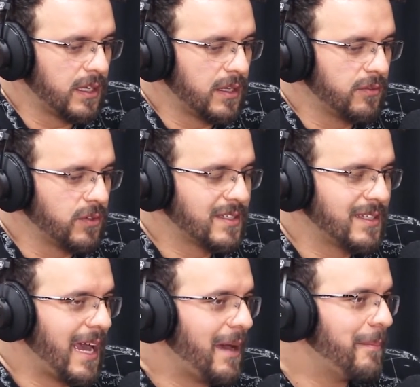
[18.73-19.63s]
que
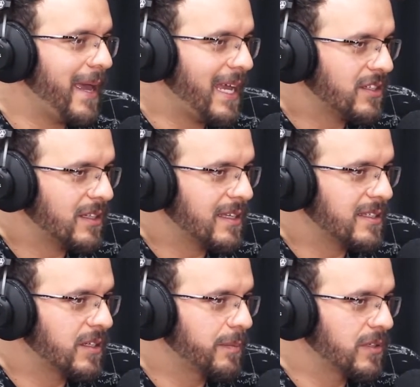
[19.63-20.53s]
você é a média das
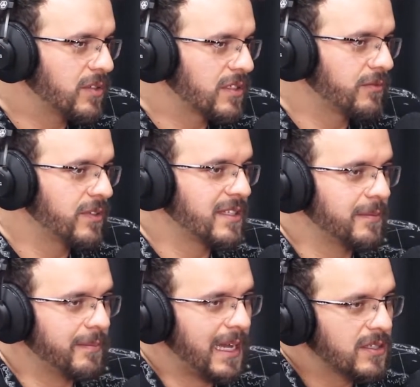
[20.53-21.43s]
cinco pessoas que você
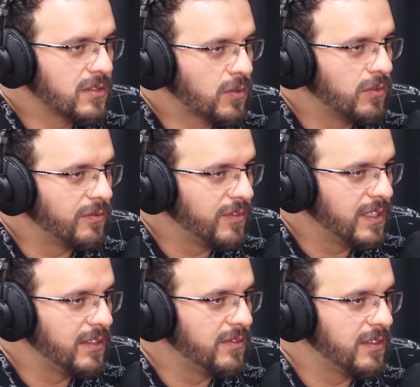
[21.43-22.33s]
mais
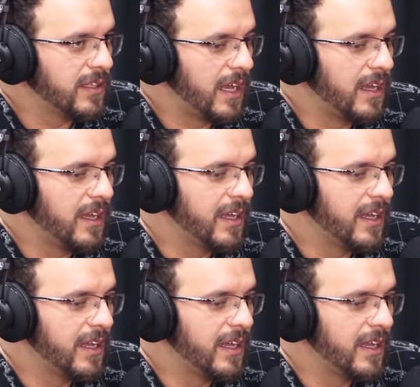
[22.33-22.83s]
convive, né?